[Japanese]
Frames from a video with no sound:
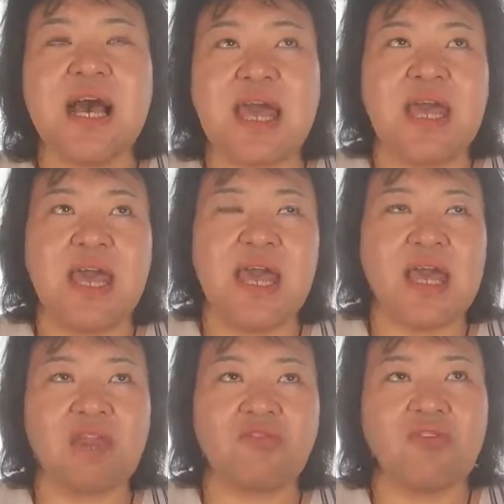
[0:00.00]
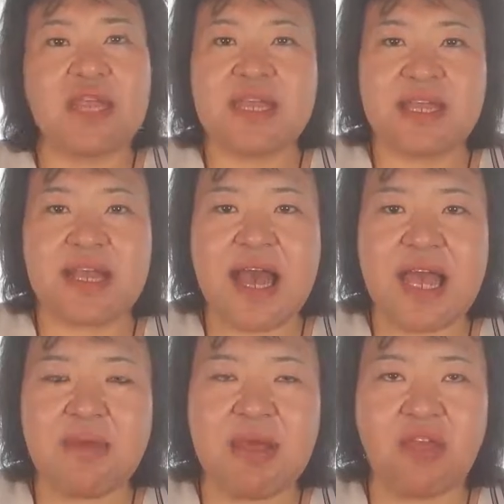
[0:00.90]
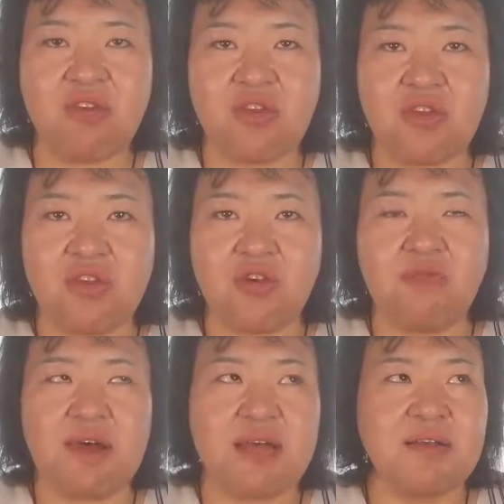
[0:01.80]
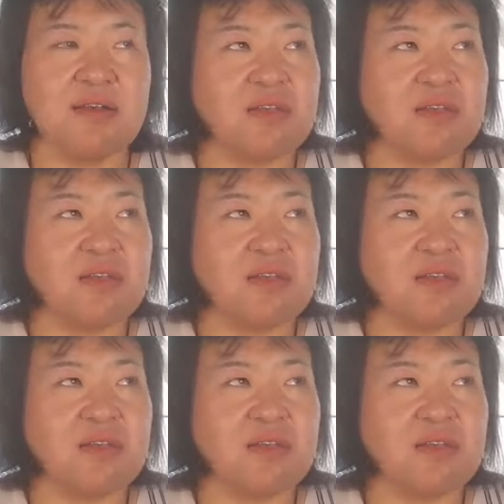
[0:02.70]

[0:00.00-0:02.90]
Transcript: はい、えっ、ー、と、1回目の今日は、